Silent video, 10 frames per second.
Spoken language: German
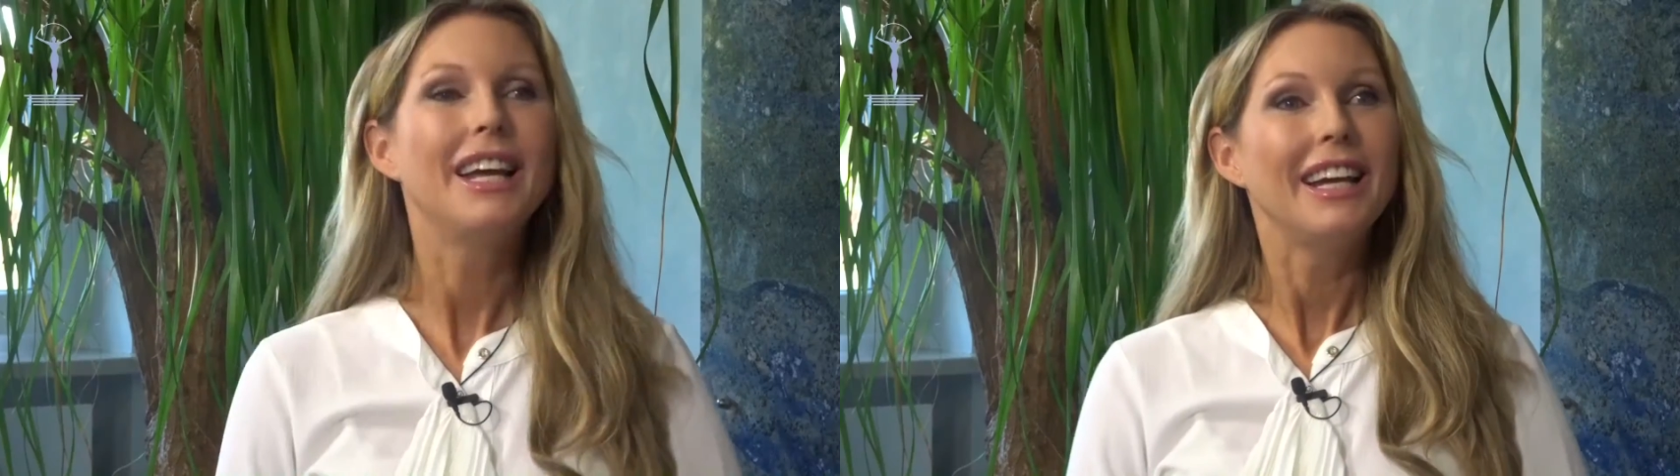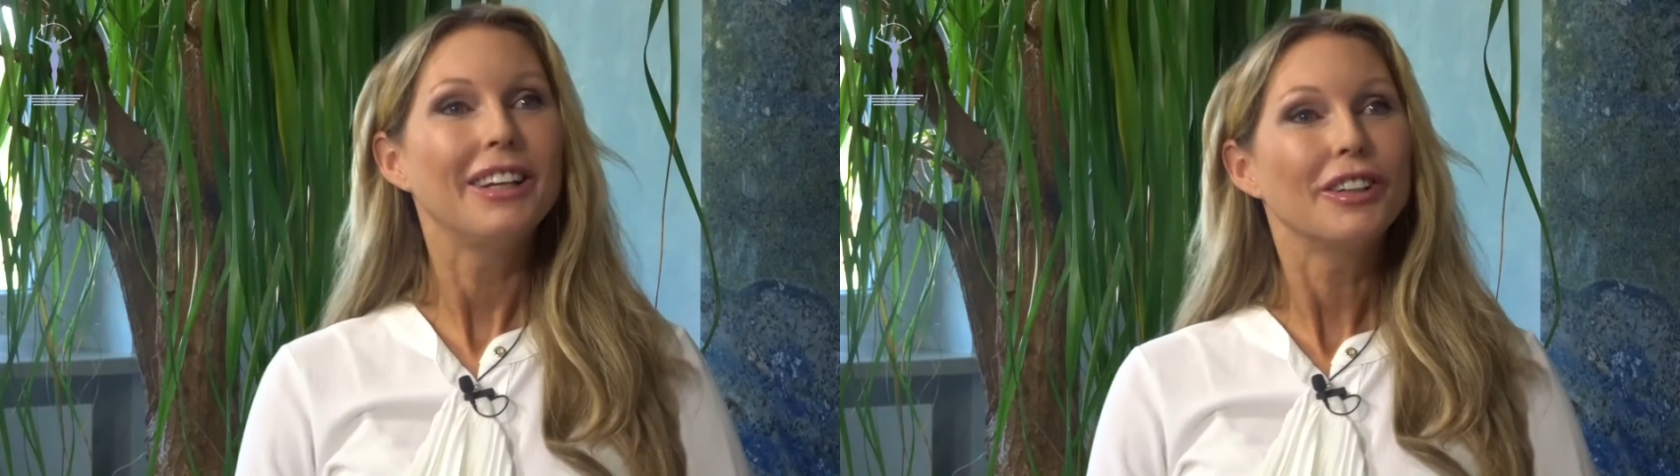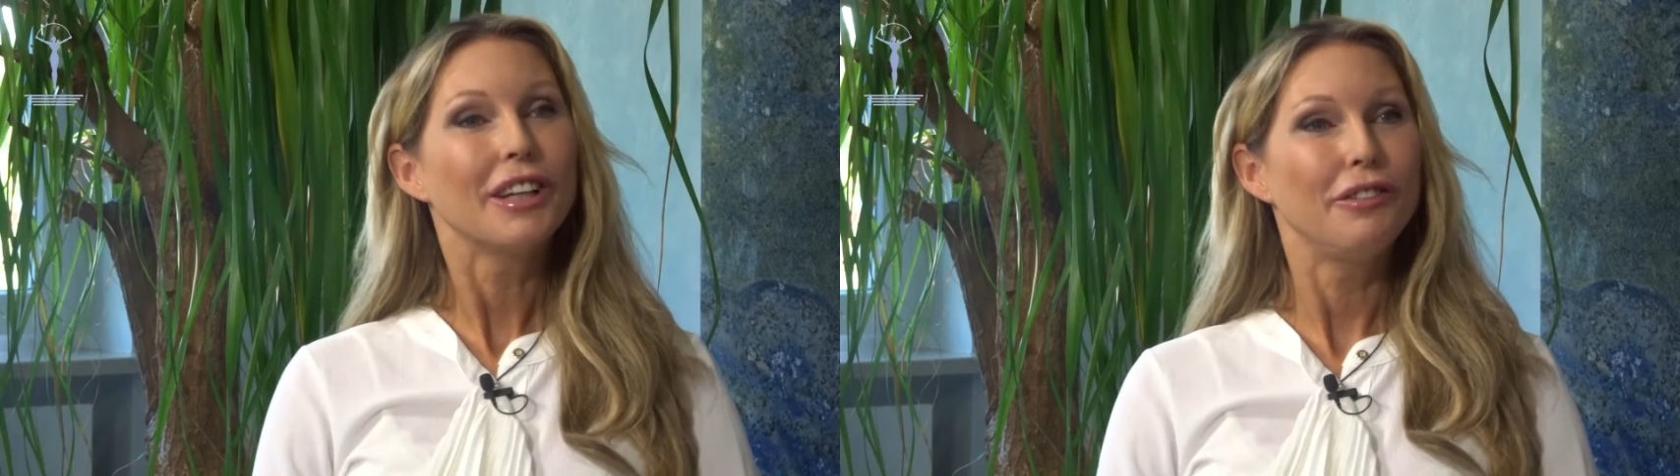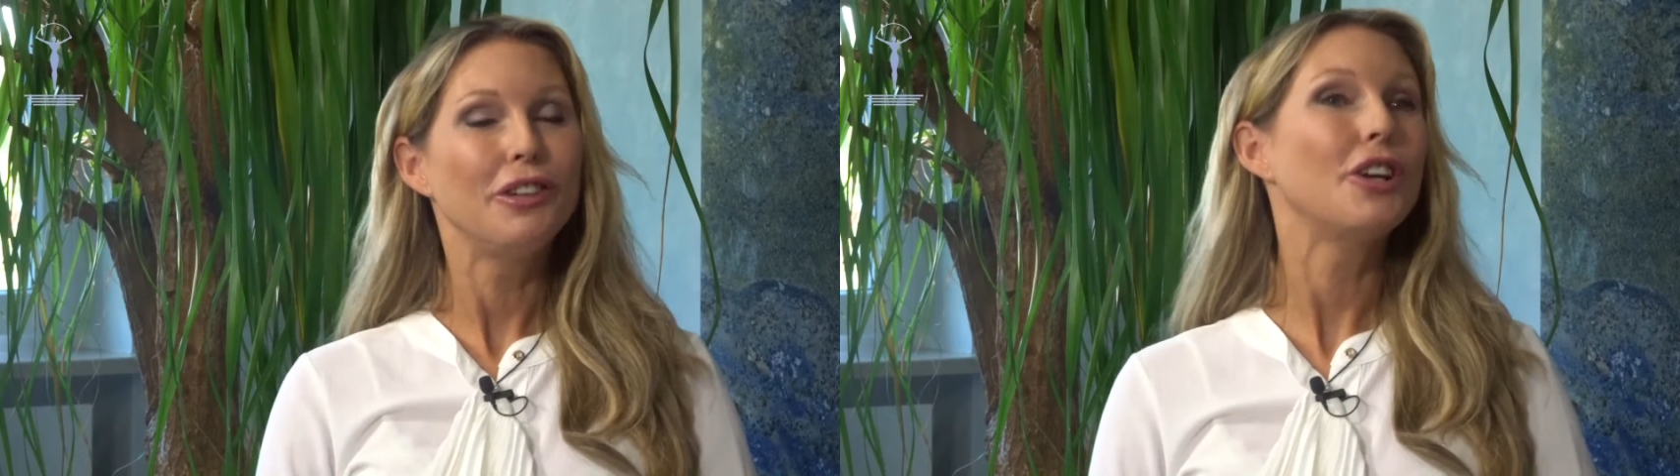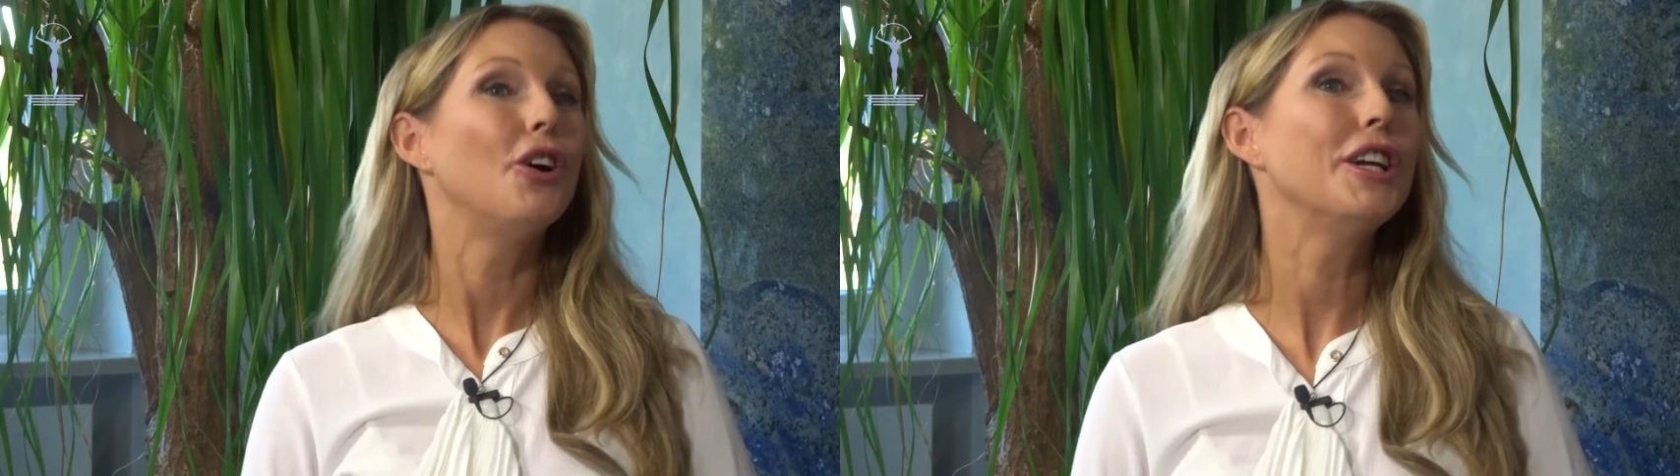Herr Dr.
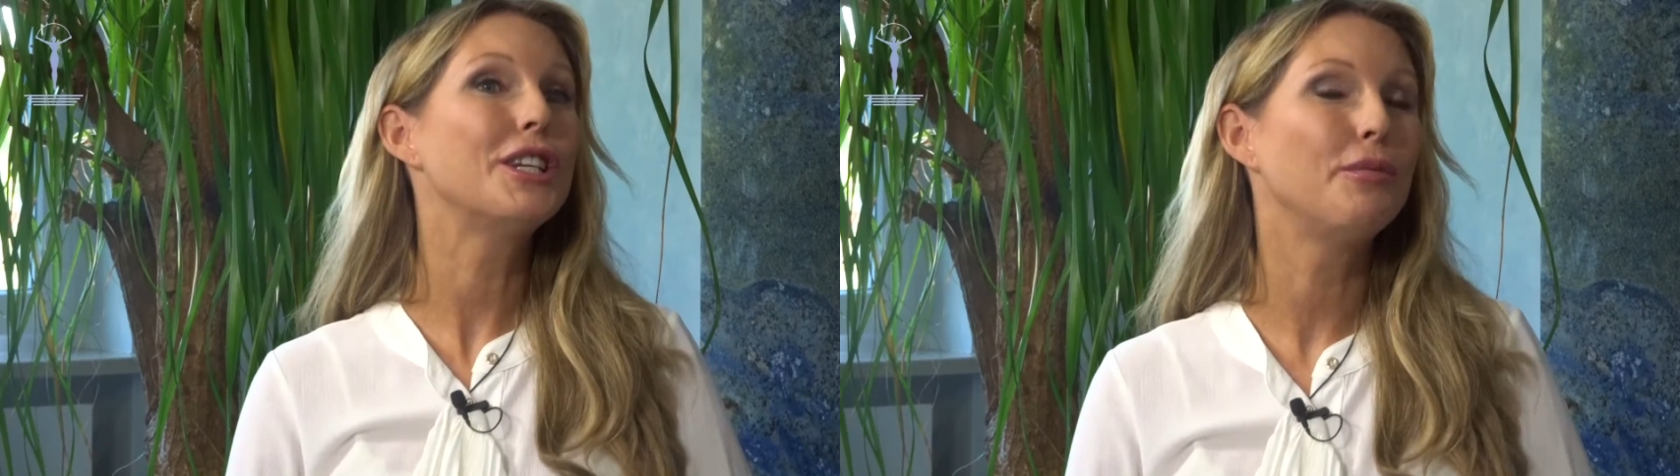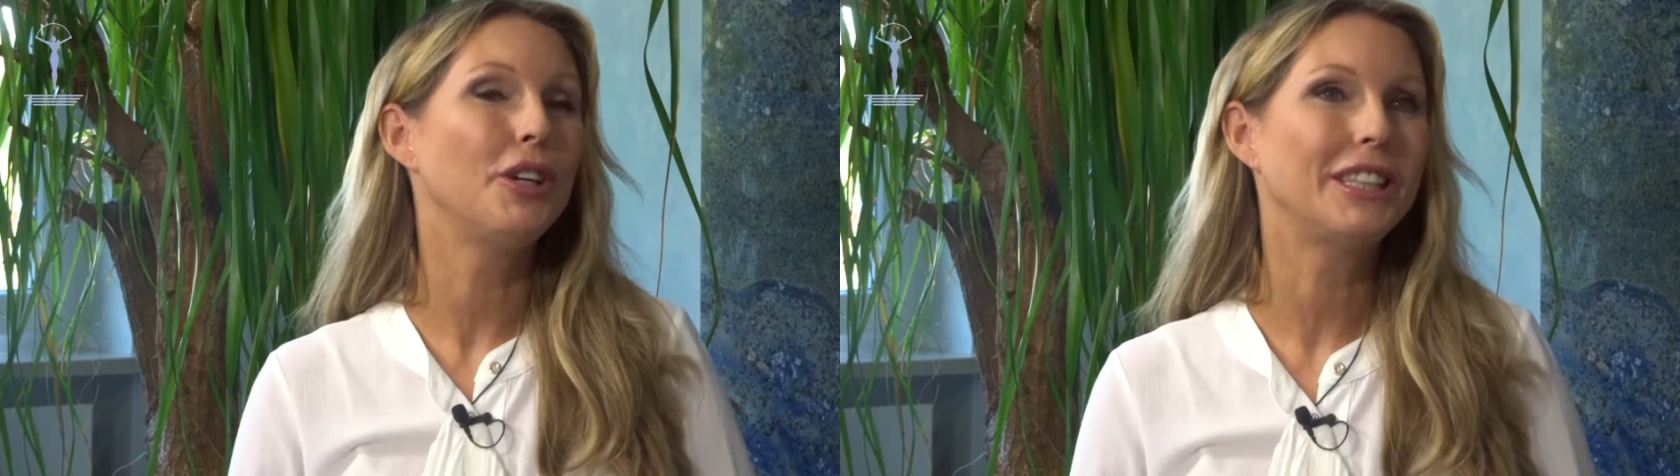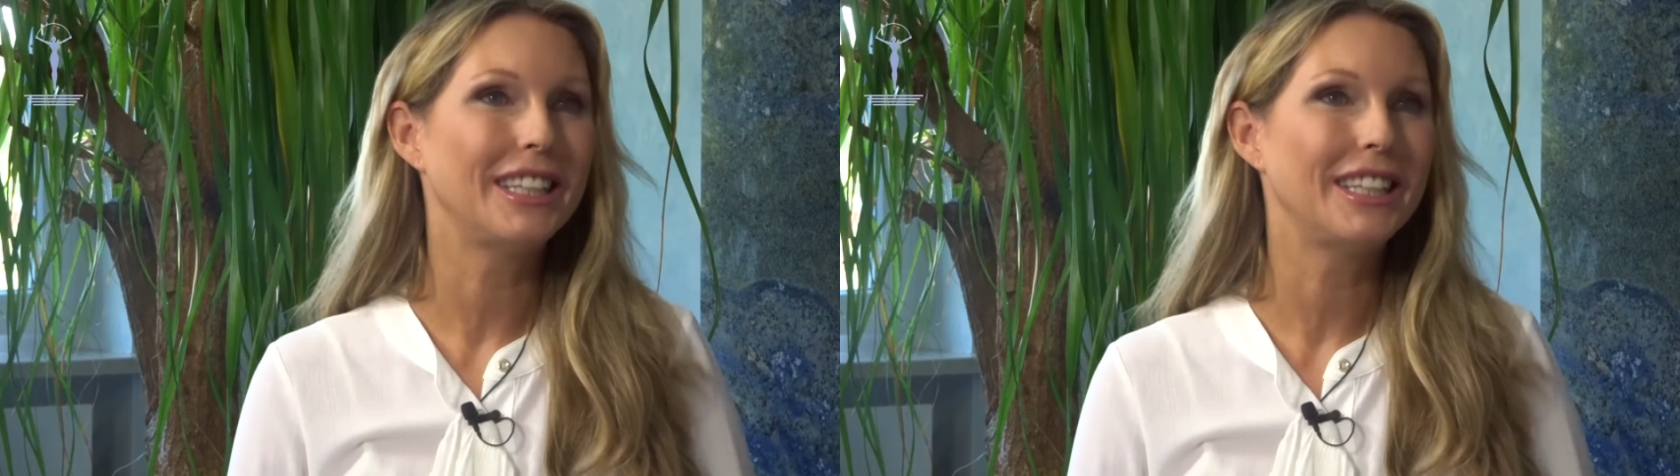Funk, heute möchte